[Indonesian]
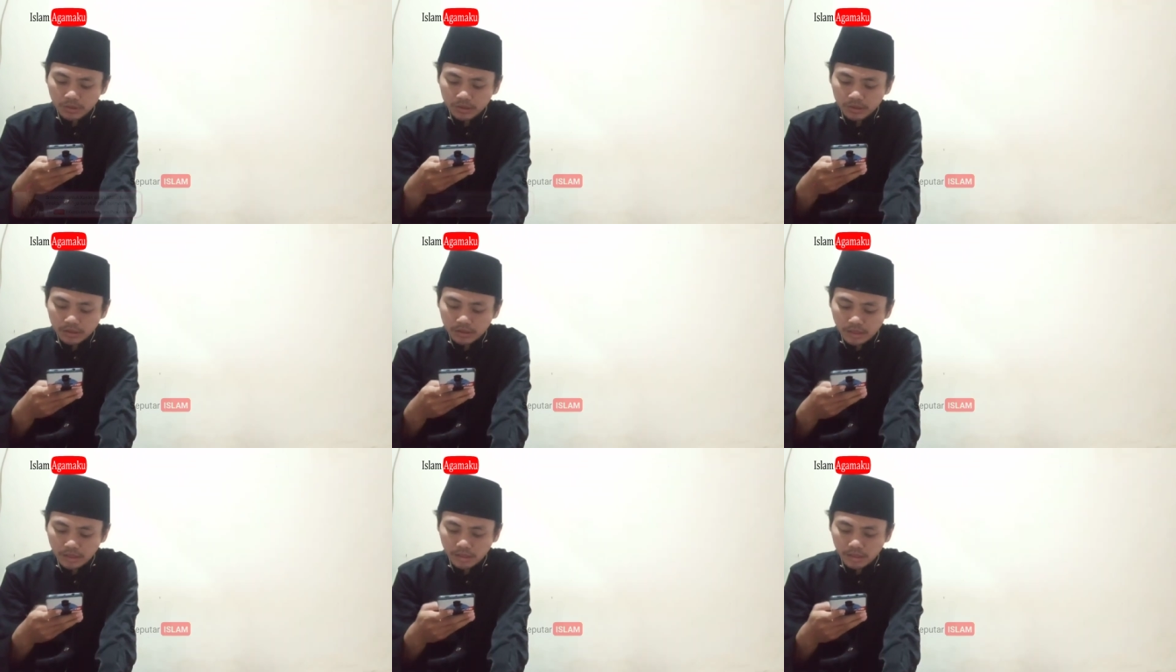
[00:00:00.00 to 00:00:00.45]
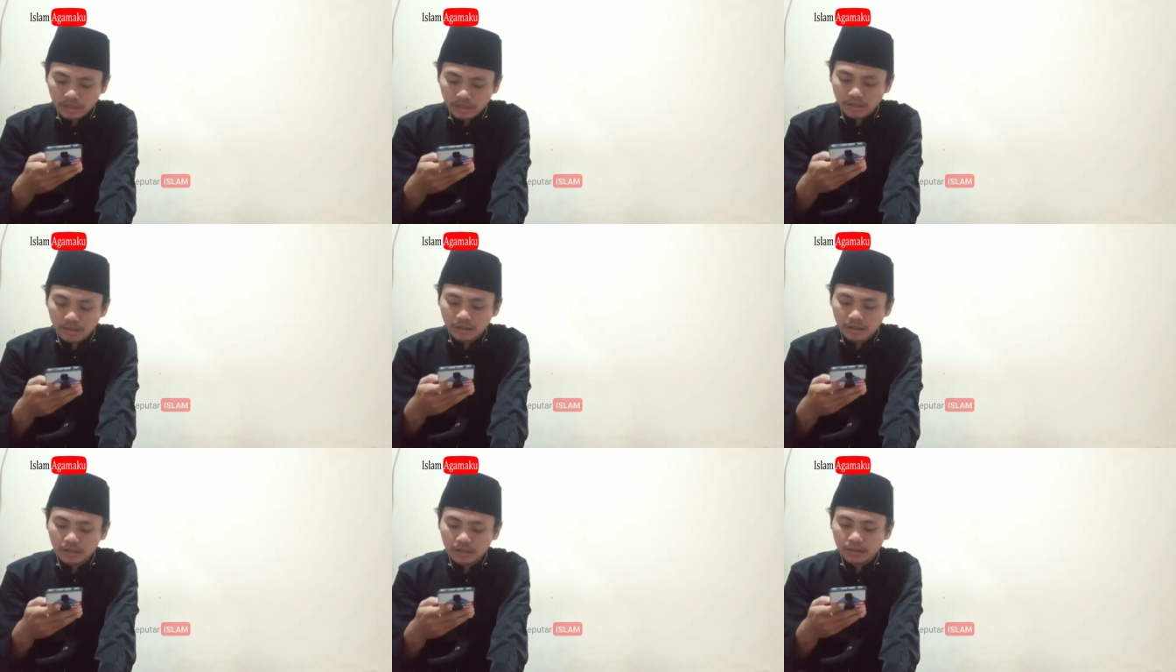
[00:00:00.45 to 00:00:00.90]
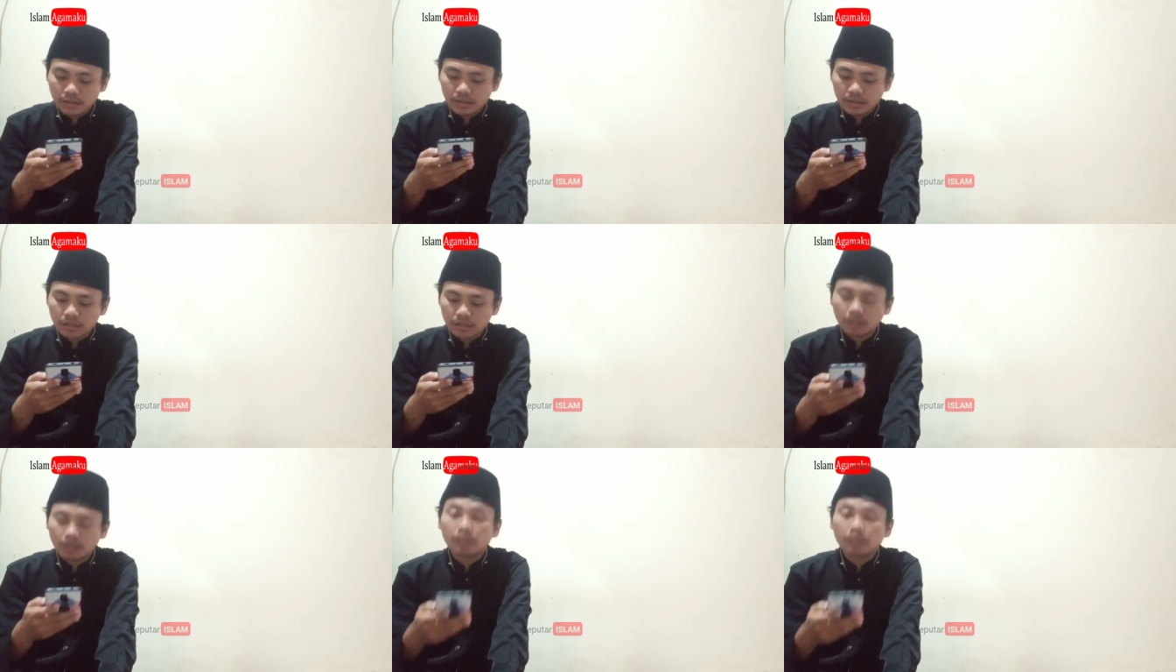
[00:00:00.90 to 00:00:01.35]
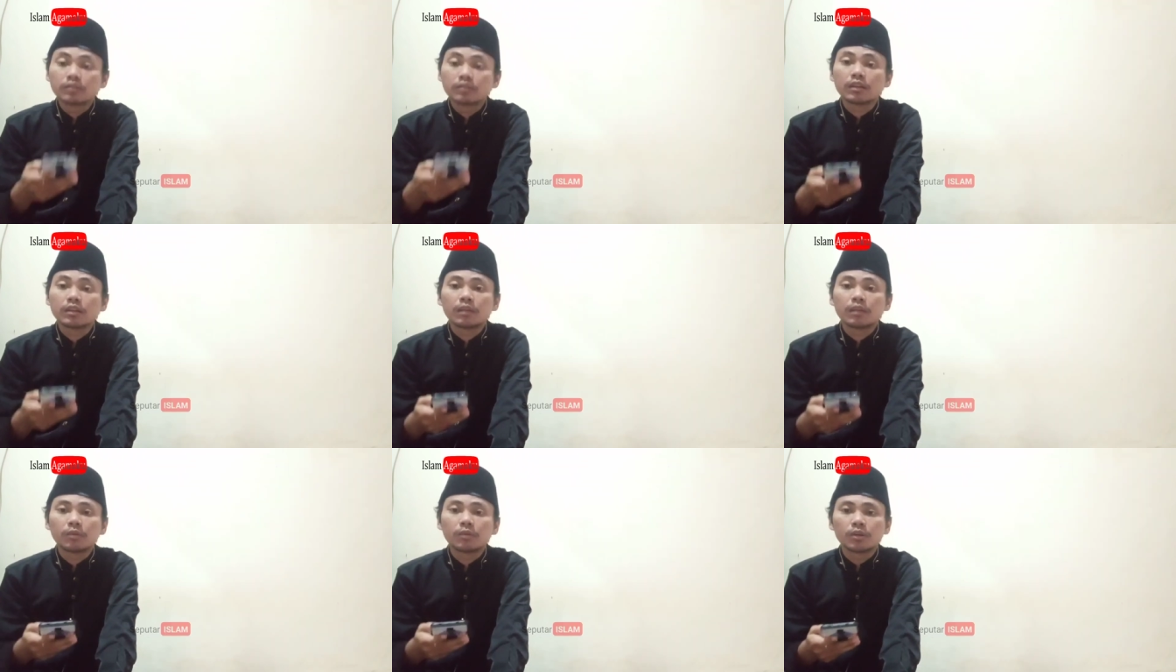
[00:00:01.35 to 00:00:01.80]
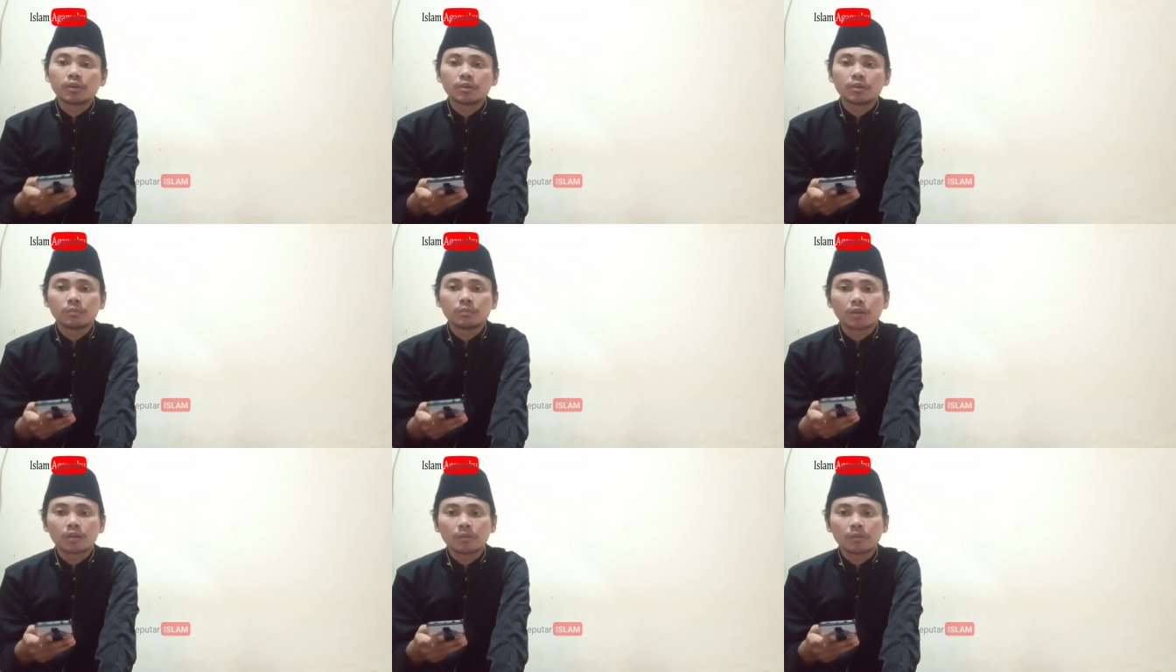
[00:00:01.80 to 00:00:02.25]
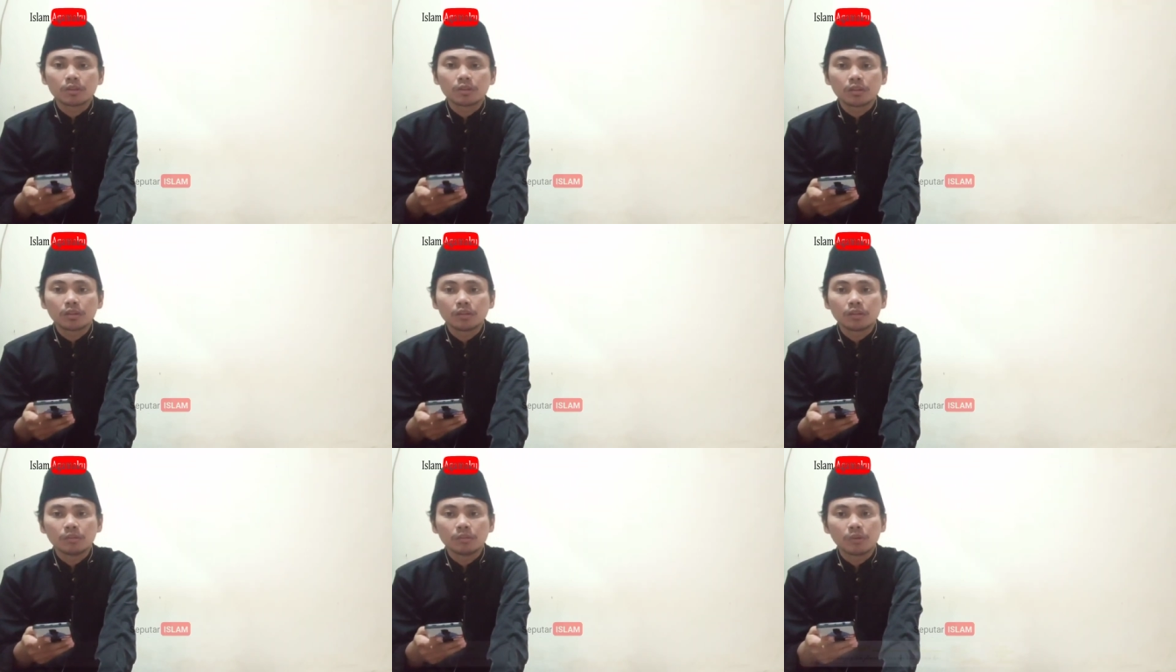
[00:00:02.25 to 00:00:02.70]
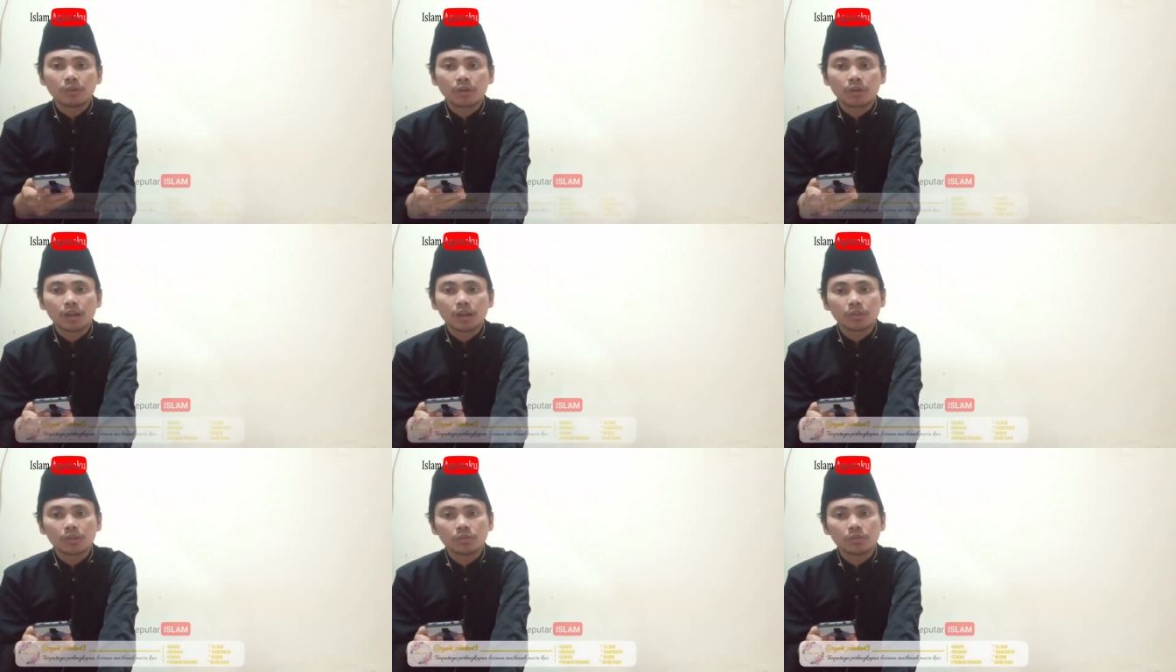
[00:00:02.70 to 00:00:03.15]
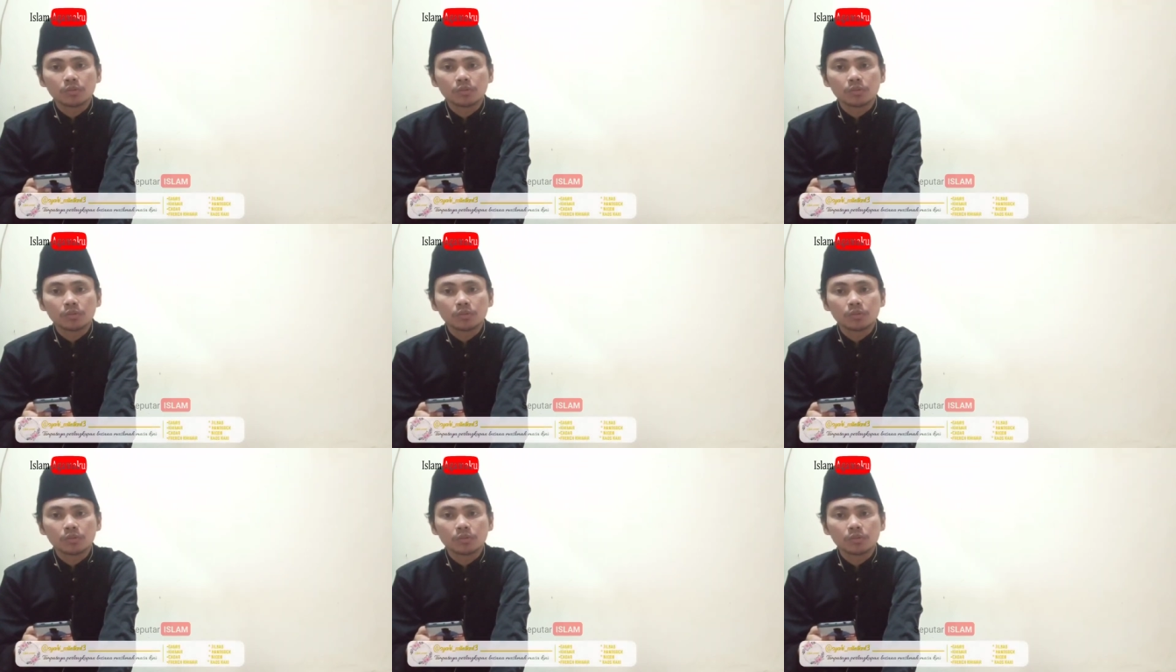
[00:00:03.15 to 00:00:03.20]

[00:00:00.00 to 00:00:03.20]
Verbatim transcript: 3 Assalamualaikum warahmatullahi wabarakatuh